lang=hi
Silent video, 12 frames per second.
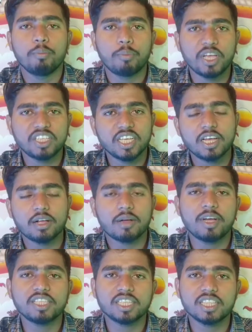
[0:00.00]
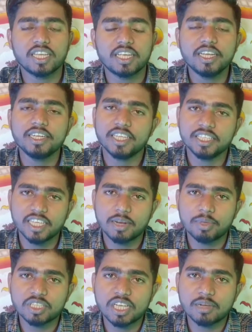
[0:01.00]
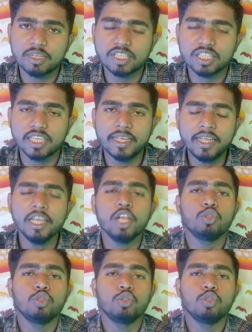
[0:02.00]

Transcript: पैसा कमा सकते हैं ढेर सारा पैसा कमा सकते हैं